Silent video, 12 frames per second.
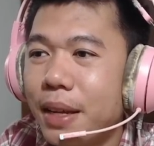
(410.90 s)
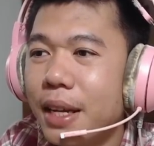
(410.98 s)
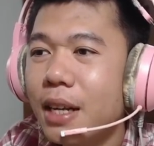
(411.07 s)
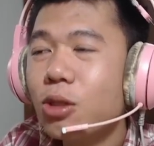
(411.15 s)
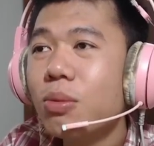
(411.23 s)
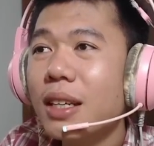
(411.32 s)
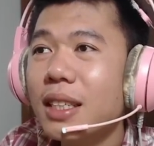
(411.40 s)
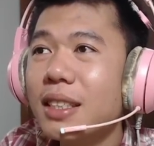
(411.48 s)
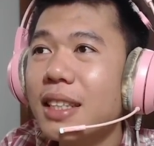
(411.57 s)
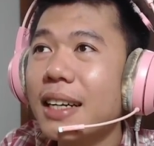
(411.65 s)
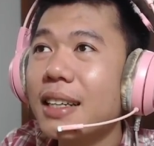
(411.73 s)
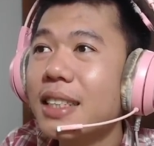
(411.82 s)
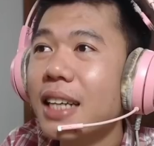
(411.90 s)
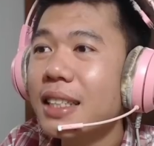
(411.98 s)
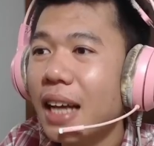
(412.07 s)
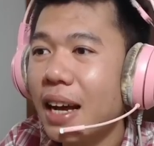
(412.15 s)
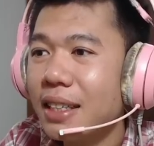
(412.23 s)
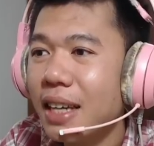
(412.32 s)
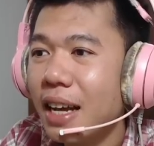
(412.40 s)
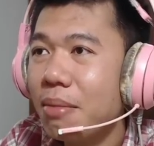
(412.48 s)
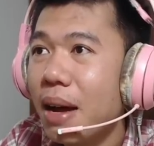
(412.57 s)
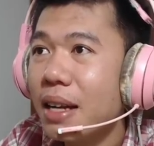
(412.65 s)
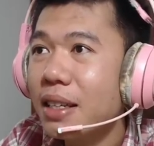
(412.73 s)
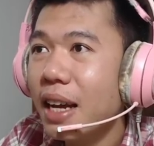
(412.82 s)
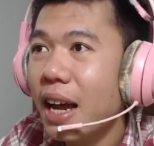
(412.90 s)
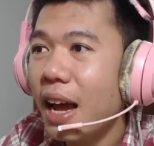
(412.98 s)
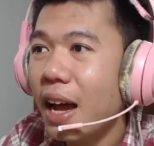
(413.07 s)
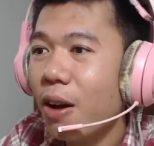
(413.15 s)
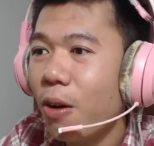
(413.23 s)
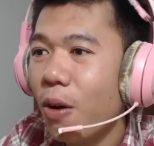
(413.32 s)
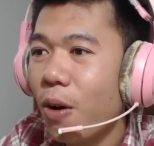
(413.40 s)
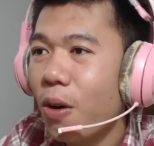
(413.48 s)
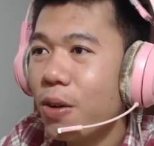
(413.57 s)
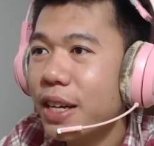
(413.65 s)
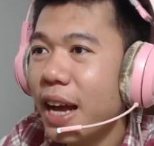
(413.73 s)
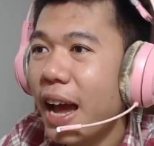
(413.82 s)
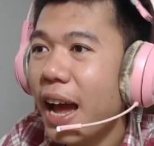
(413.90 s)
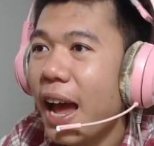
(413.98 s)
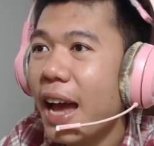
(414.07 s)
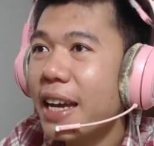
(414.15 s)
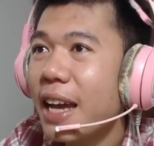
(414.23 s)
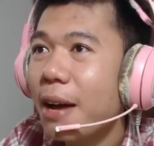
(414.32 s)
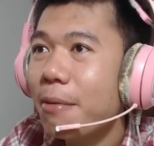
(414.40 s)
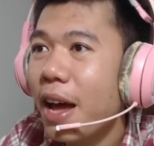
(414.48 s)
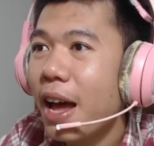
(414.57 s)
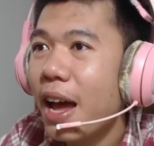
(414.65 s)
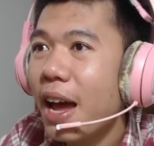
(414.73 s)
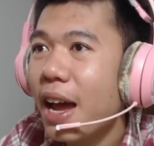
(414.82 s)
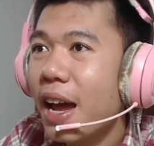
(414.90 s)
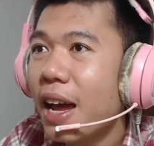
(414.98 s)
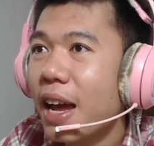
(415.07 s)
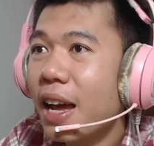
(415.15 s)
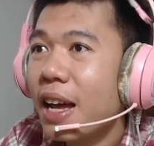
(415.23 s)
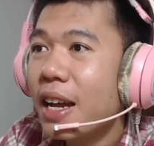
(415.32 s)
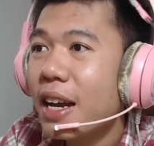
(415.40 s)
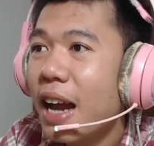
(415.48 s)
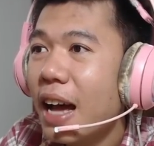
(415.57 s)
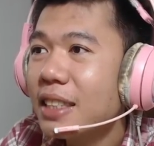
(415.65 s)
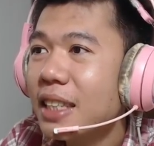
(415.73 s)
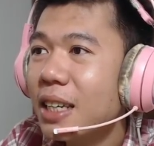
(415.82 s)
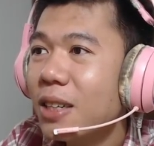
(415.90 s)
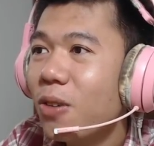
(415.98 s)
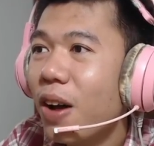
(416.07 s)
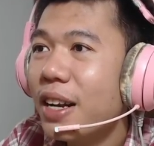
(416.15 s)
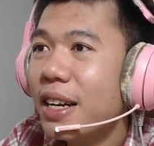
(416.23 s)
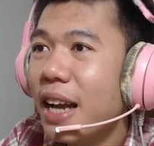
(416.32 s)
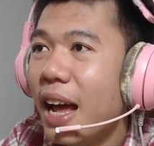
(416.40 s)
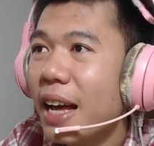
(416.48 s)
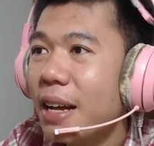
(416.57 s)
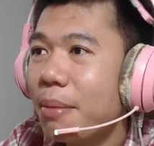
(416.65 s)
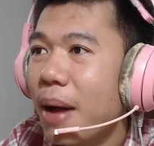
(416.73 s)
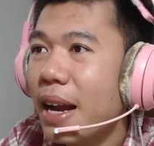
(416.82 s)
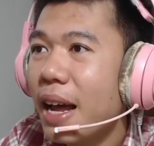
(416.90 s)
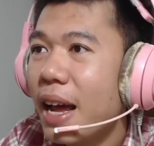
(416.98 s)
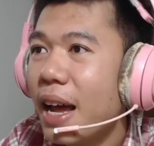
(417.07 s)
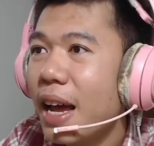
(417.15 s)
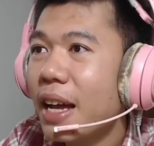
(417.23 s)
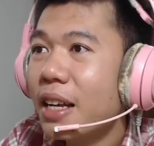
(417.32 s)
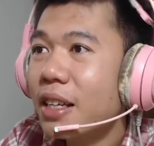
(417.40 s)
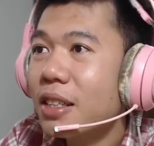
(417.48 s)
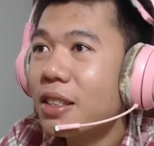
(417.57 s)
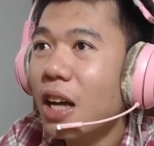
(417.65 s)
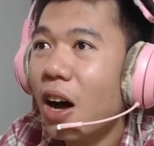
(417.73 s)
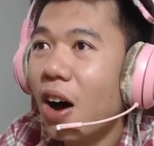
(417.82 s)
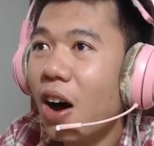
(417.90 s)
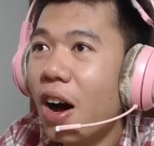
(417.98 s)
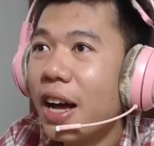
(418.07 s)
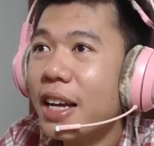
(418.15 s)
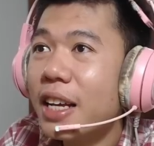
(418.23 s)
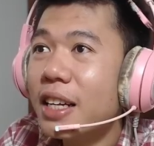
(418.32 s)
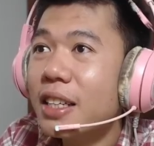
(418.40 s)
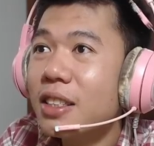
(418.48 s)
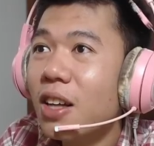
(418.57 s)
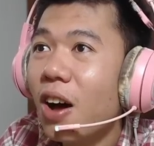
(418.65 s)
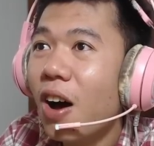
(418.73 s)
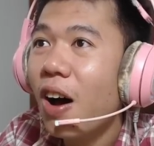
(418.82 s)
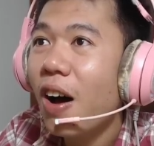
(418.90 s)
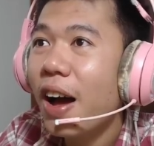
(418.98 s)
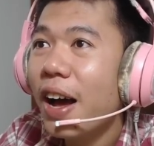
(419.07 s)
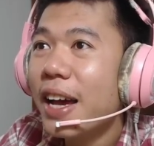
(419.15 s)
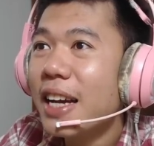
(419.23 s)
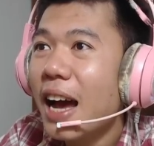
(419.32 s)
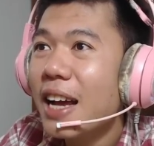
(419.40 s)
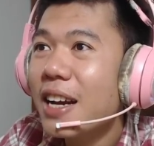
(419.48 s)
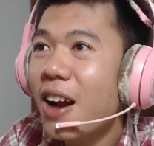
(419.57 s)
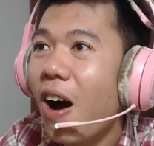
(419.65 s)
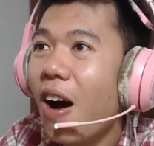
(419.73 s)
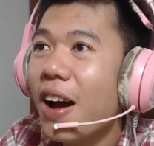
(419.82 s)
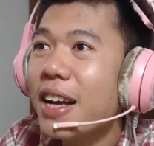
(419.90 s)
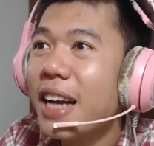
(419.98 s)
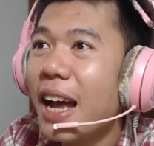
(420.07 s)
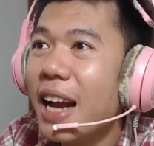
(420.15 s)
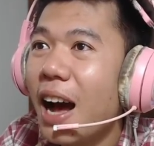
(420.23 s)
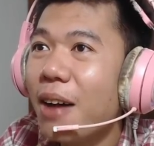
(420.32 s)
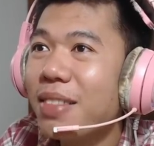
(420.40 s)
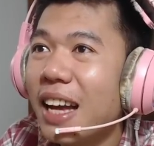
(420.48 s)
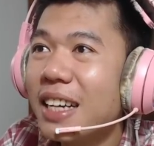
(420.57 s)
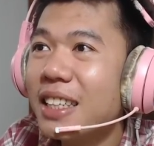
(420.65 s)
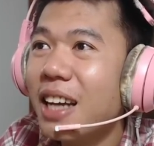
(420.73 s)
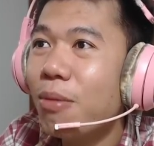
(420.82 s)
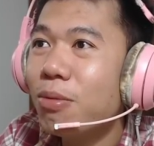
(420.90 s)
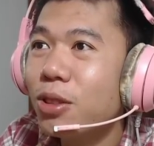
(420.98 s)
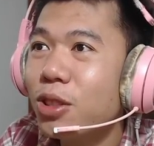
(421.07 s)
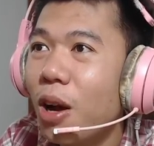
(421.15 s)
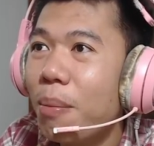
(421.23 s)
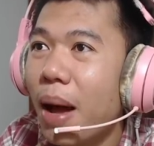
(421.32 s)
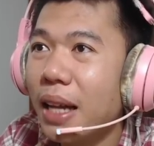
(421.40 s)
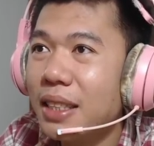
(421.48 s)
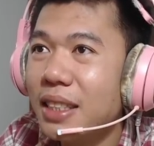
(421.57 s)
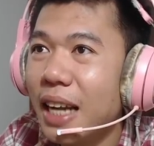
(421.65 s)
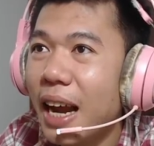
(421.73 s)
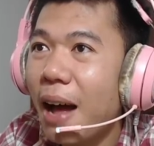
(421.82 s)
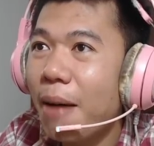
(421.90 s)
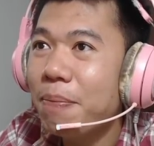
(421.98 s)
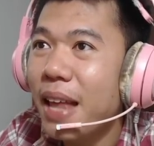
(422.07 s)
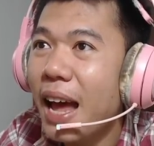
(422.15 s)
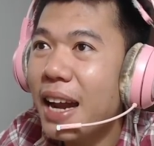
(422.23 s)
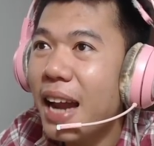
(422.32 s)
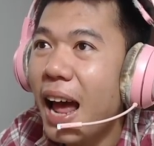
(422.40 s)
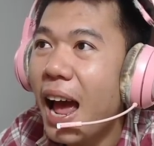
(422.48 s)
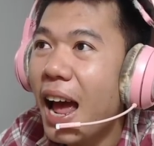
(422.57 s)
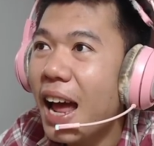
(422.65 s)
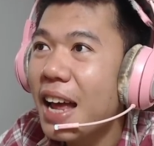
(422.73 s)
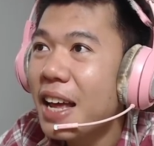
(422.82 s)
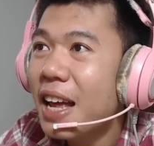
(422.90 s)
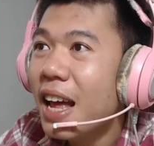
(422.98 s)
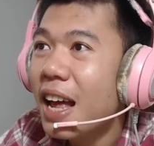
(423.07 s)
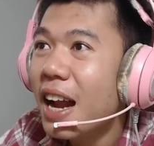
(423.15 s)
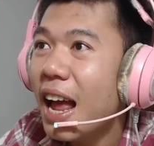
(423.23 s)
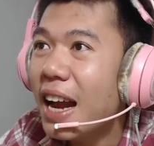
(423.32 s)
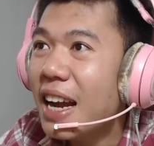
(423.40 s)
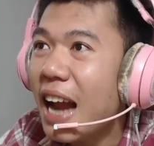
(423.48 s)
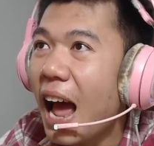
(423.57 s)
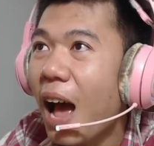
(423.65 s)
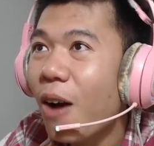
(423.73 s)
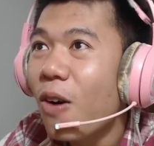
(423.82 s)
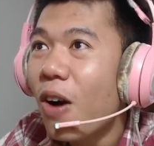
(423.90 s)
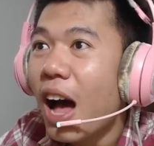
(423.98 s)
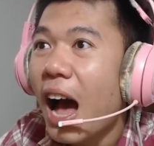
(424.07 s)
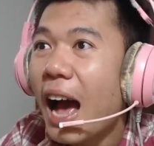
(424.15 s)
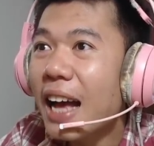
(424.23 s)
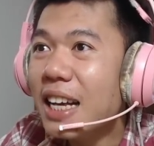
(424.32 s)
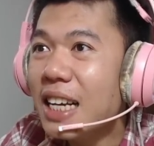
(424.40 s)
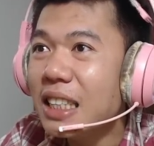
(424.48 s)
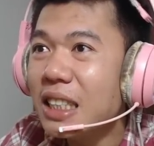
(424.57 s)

lý là chúng ta sẽ giành được chiến thắng nha các bạn nha. Ok anh em ê. Đang xin quân đây các bạn ê. Rồi, đấy rồi, kết hợp thành công cho mà xem. Lên đây, lên nào, 2 người